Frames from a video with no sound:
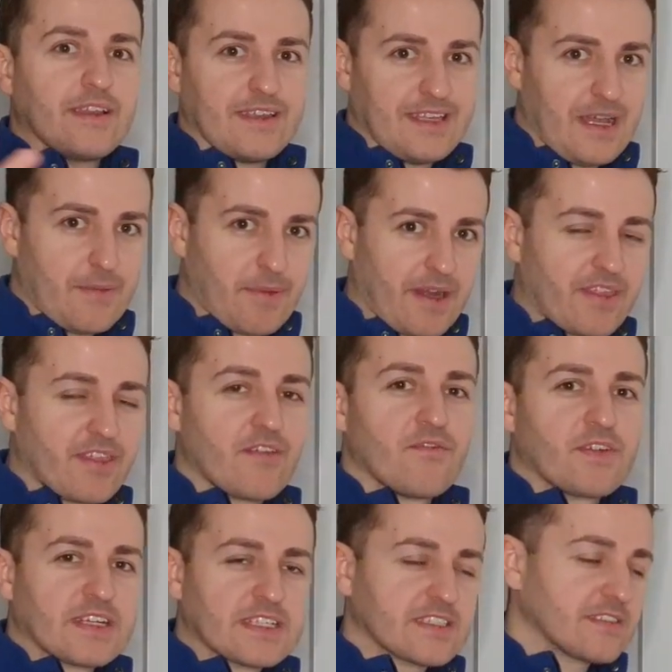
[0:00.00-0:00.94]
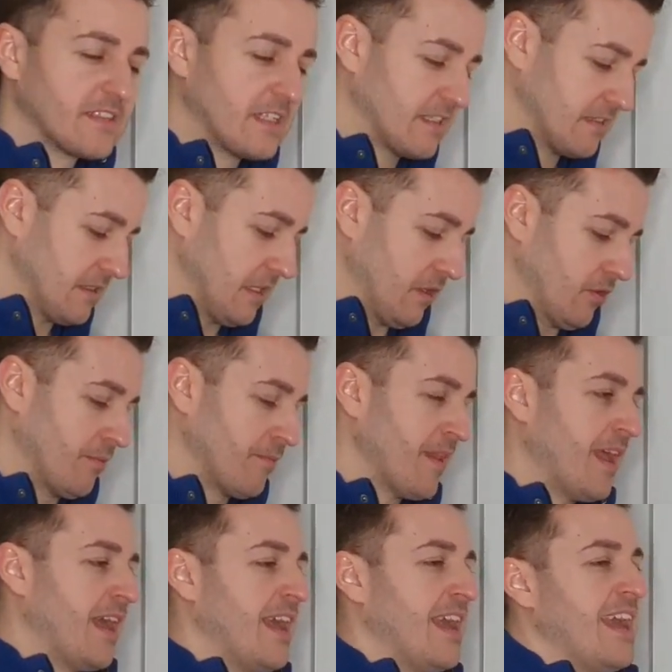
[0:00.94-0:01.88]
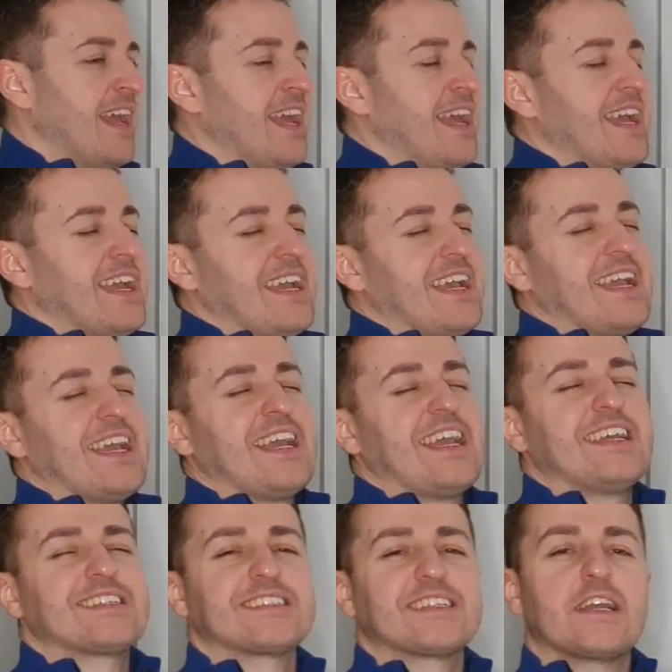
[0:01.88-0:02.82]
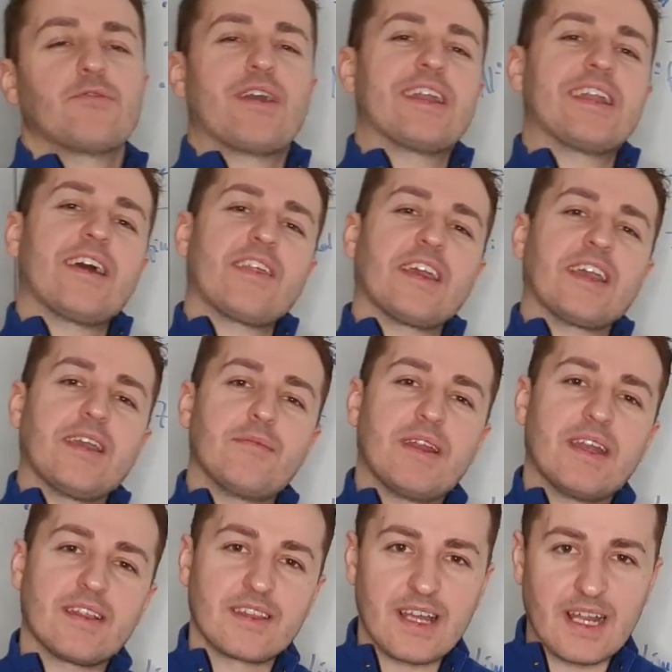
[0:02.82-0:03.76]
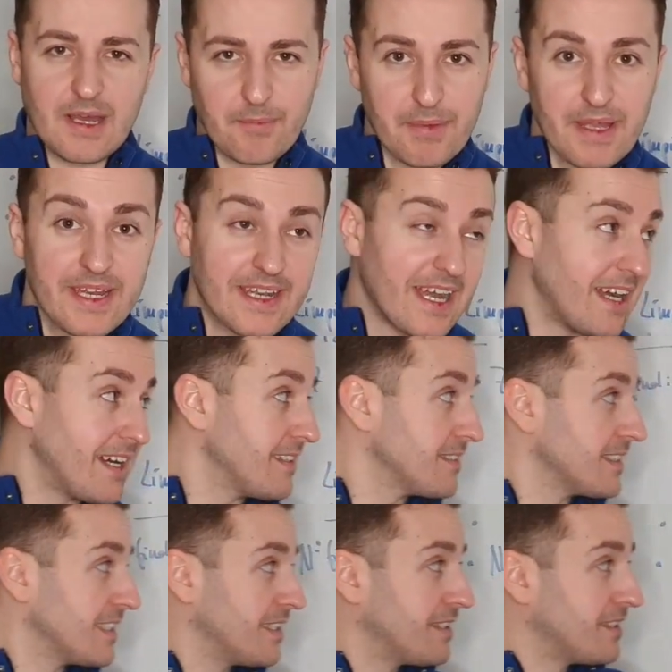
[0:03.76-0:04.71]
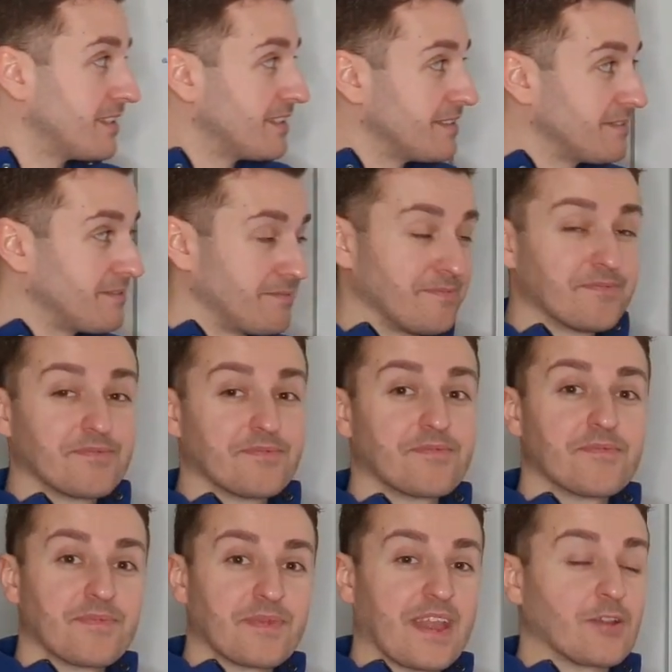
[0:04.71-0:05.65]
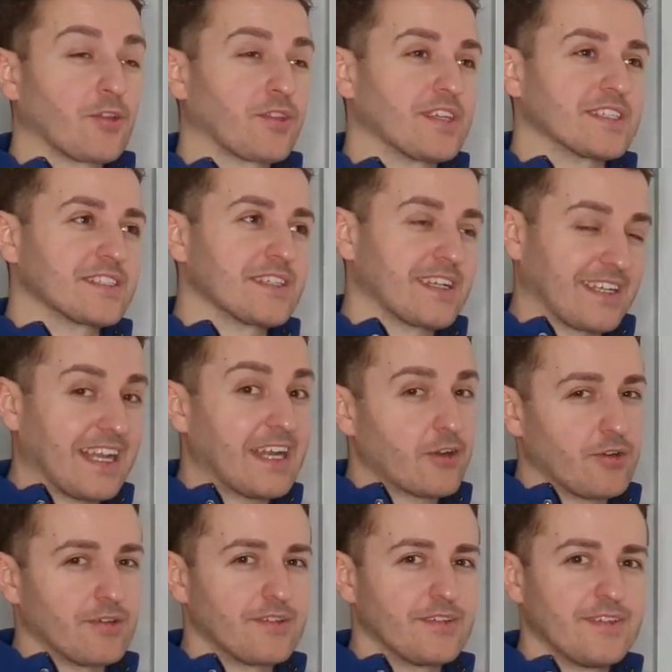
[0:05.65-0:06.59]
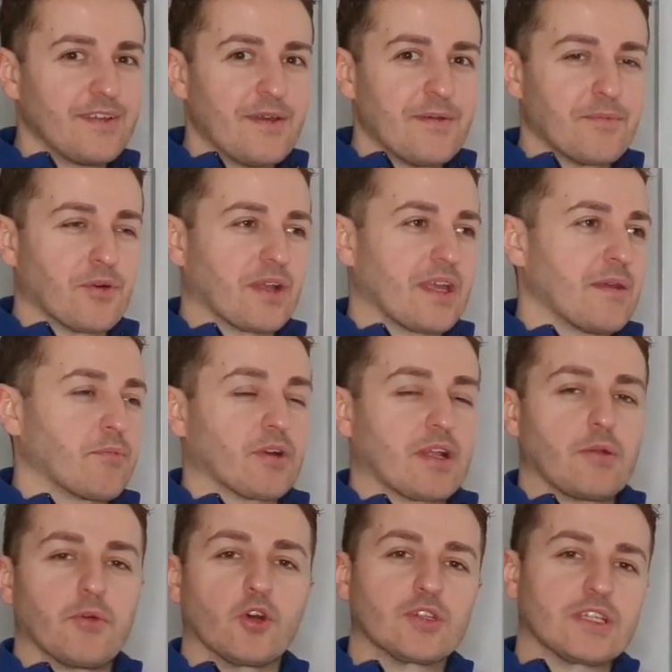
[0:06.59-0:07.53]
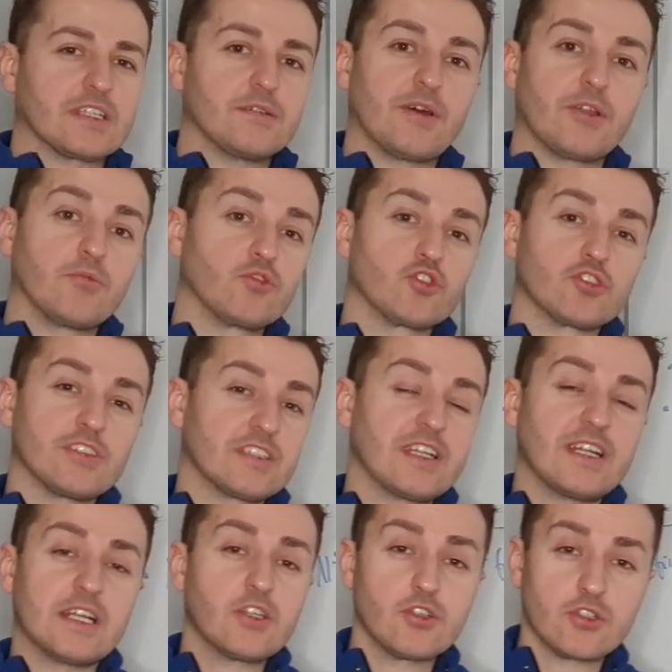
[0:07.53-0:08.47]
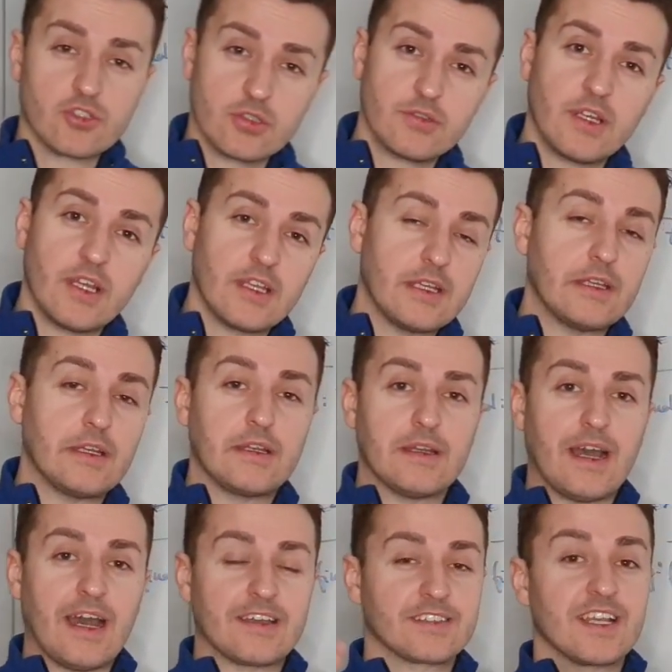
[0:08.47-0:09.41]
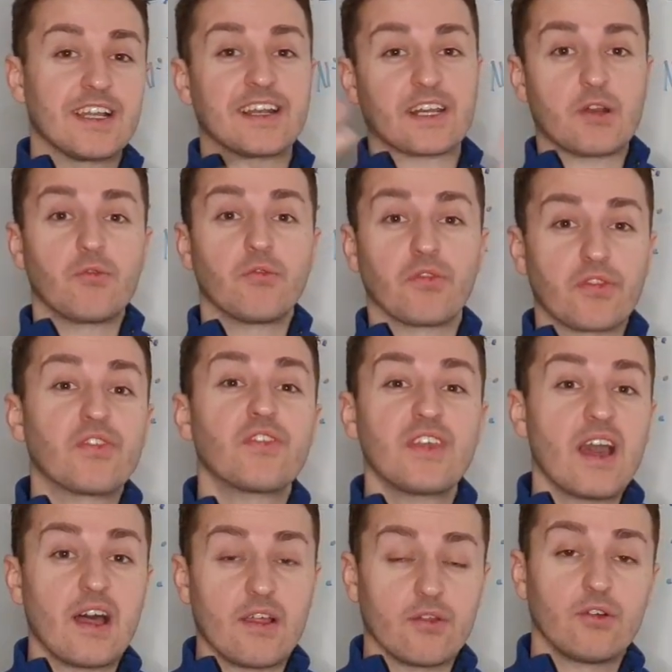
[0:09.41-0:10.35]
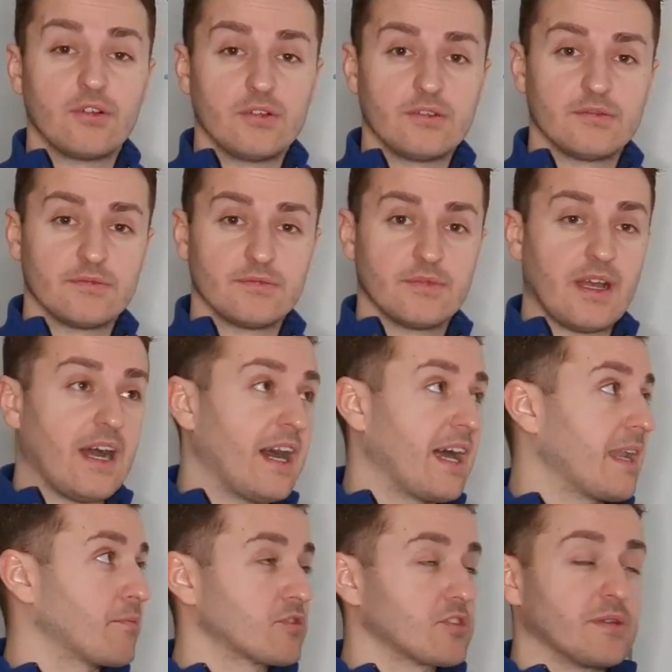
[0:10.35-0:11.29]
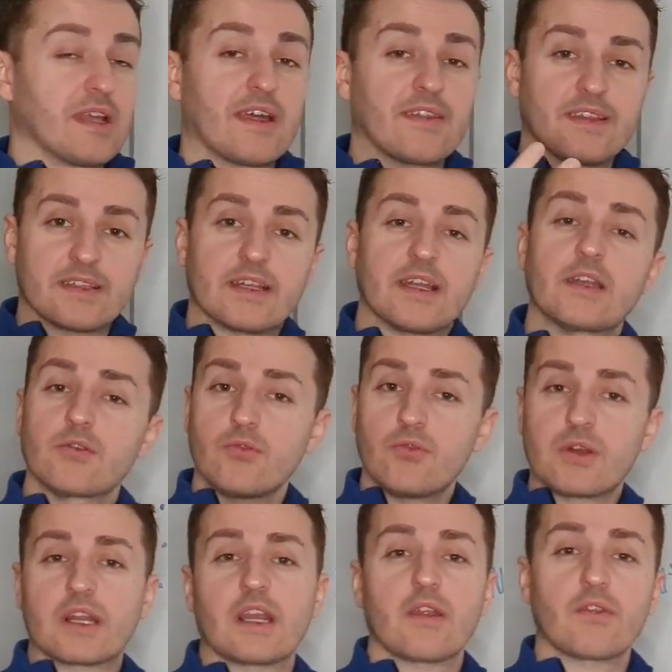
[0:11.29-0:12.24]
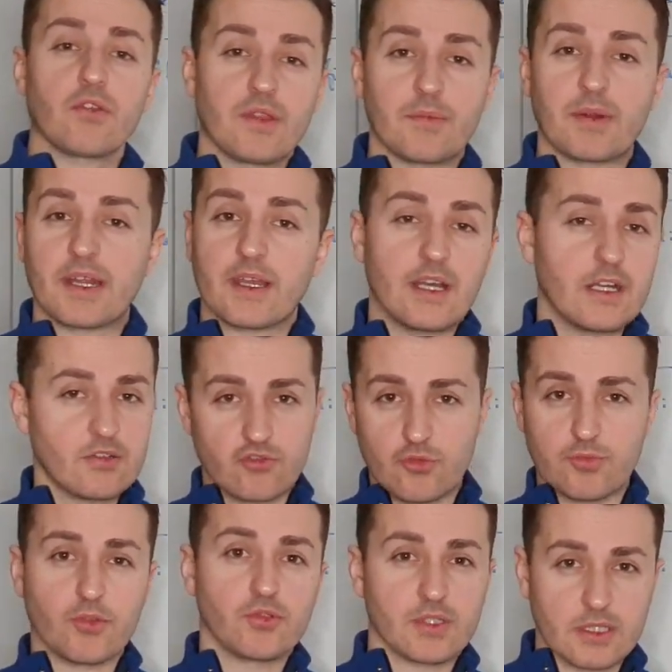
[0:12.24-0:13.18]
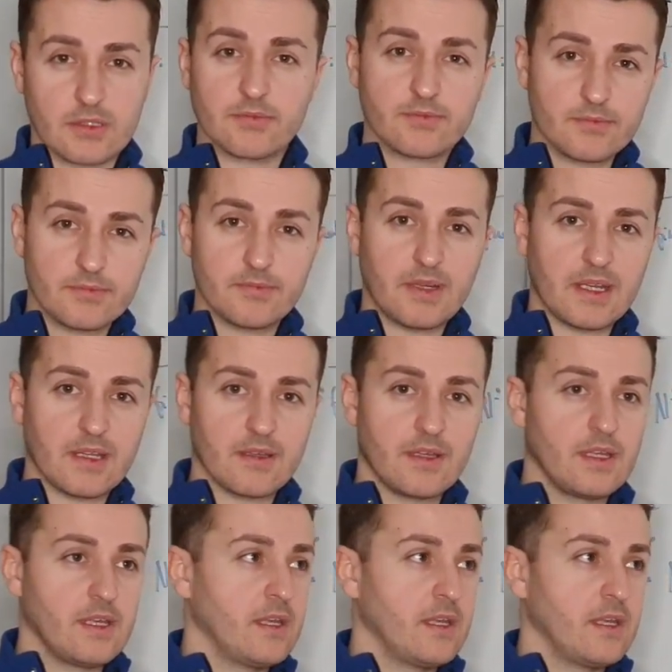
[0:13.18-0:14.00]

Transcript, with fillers: Y aparecen frases del estilo, es que no hay nadie que merezca la pena. Entonces, claro, ¿por qué? Porque a lo mejor te has llevado muchos desengaños ¿eh? y has renunciado a la posibilidad de tener una relación de pareja, suponte, ¿vale?